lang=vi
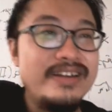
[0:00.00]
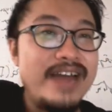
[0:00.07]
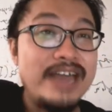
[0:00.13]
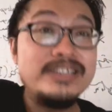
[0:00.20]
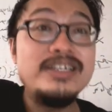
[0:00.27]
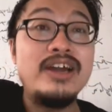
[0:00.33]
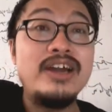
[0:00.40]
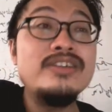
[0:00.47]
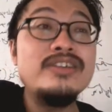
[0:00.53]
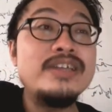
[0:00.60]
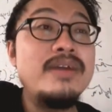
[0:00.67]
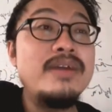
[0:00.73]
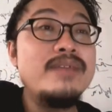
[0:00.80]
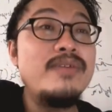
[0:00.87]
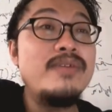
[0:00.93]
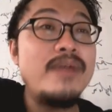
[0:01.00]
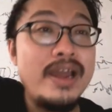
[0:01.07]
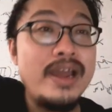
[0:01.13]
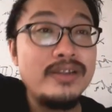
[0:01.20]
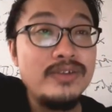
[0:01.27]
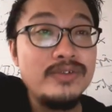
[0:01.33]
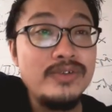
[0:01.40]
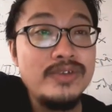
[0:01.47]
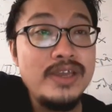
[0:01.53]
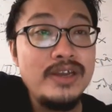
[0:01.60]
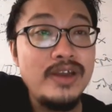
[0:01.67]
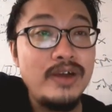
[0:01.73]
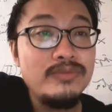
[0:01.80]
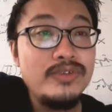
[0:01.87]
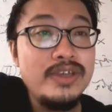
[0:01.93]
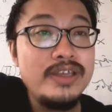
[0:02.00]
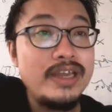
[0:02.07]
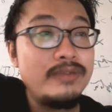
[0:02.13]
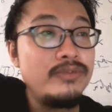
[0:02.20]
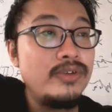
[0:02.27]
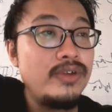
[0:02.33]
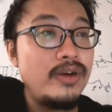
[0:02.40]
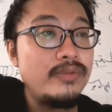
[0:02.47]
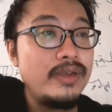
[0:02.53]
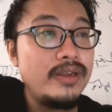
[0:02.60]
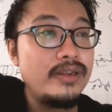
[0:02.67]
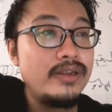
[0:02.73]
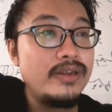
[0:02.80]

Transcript: À xin lỗi nó sẽ mất đi một E Tôi tôi viết lộn tôi viết nhanh của tôi lộn đấy